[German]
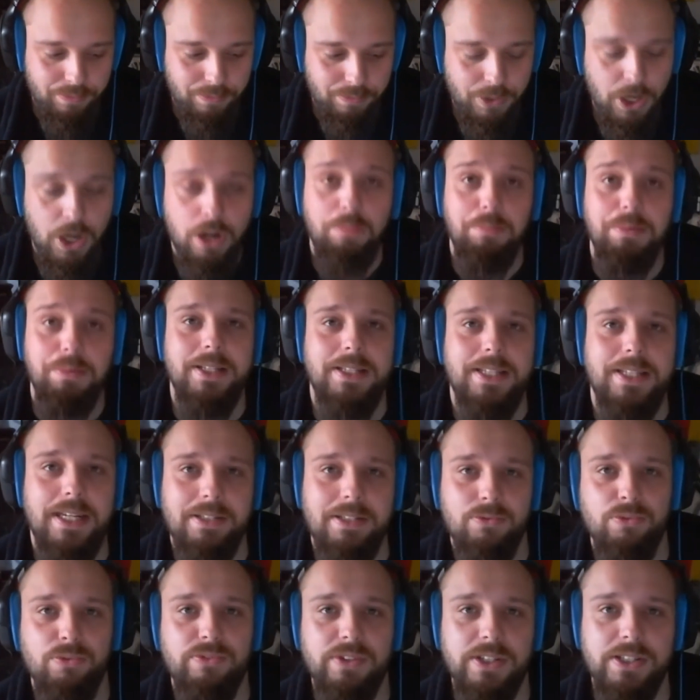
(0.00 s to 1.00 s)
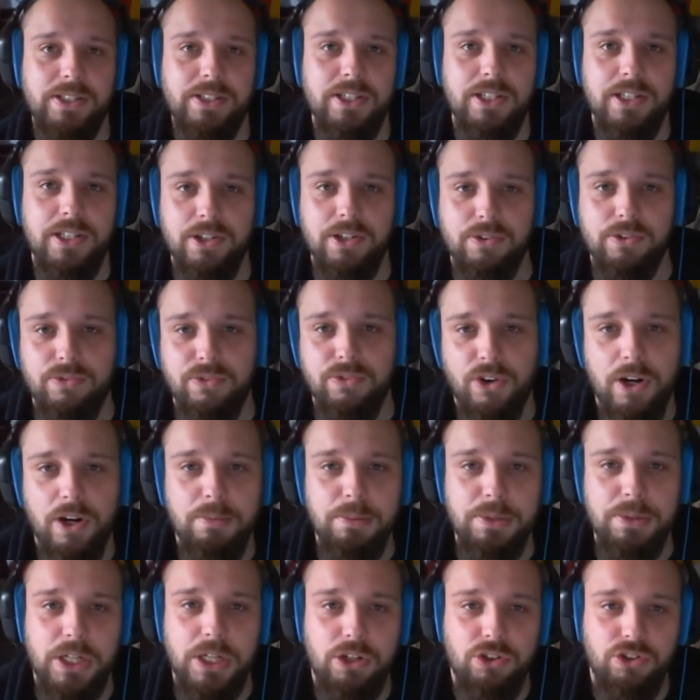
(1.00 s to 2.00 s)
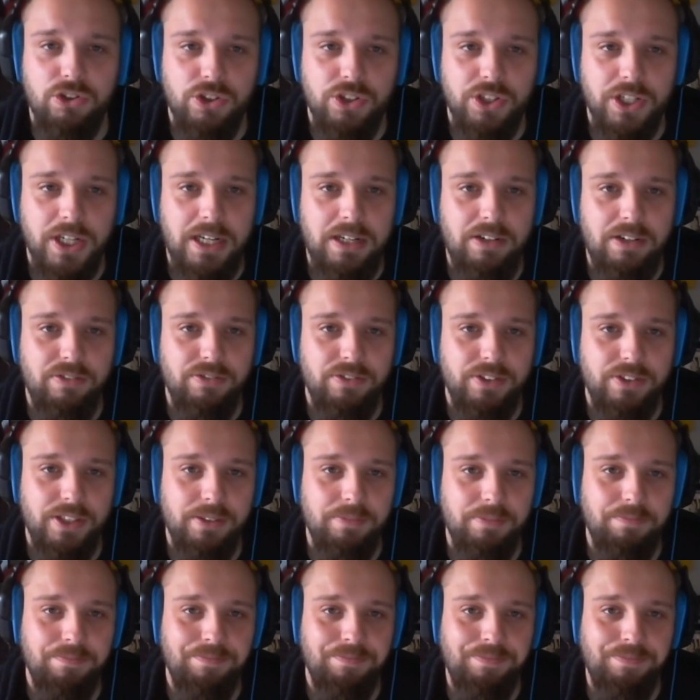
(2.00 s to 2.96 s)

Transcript: ja, bin sehr zuversichtlich und freue mich auch schon drauf. Ne?